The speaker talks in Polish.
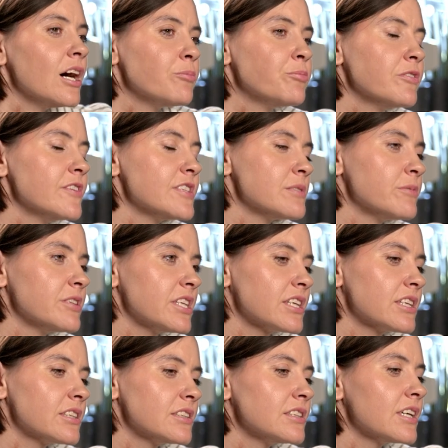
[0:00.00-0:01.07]
A powiedz mi
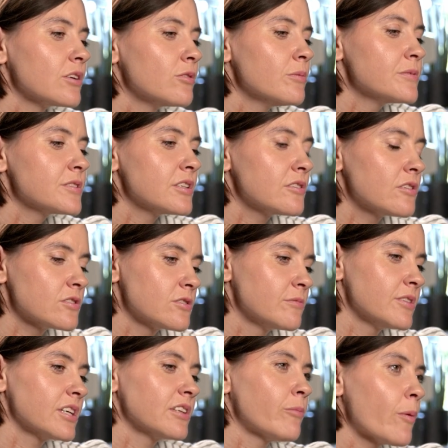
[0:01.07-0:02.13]
tak na chłopski
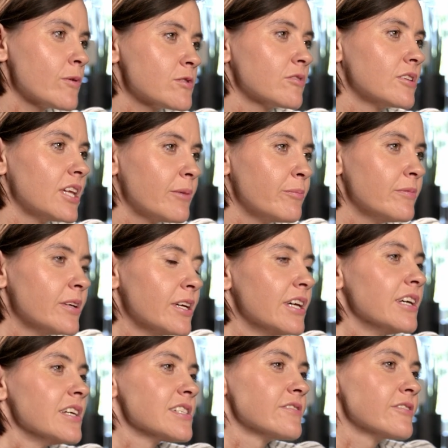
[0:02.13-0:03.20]
rozum, tak po prostu dla
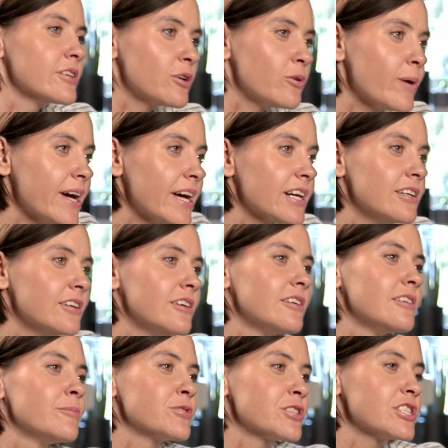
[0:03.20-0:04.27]
mhm. zwykłego,
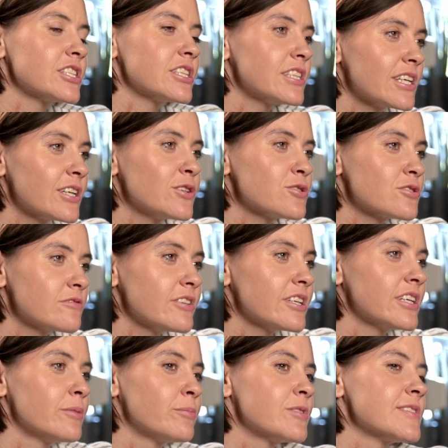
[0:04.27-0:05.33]
mm przeciętnego
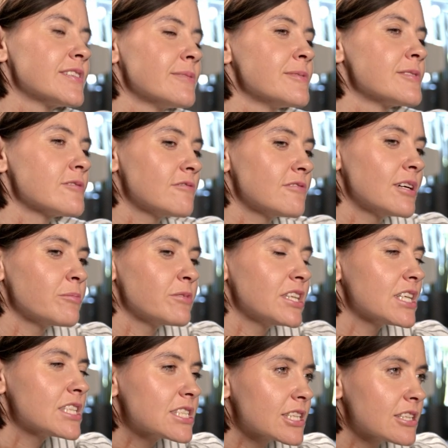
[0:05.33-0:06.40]
człowieka, prostymi słowami,
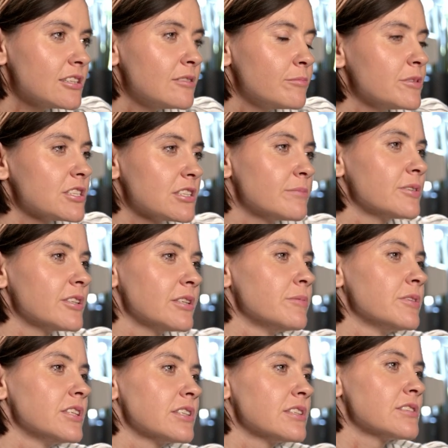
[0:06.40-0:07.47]
dlaczego my się
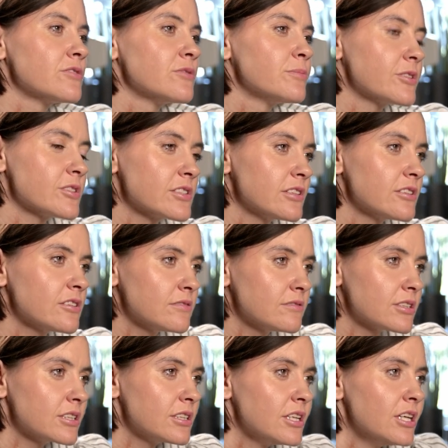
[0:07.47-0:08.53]
boimy tych stóp
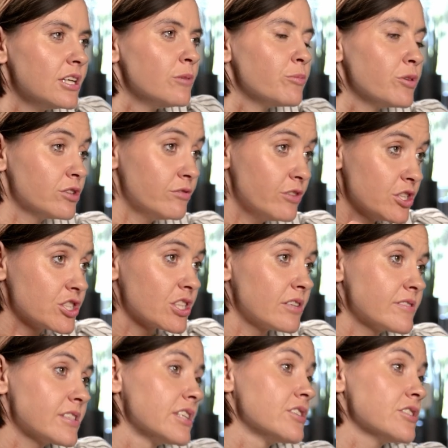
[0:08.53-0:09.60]
procentowych? Dlaczego? Podwyżek
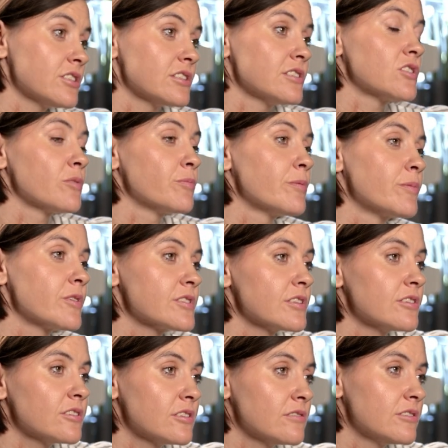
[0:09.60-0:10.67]
w sensie mhm, mhm. stopy
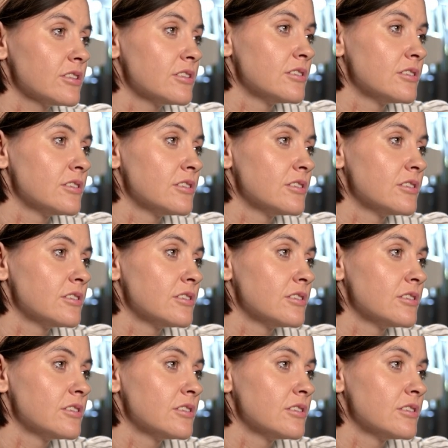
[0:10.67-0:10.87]
procentowe.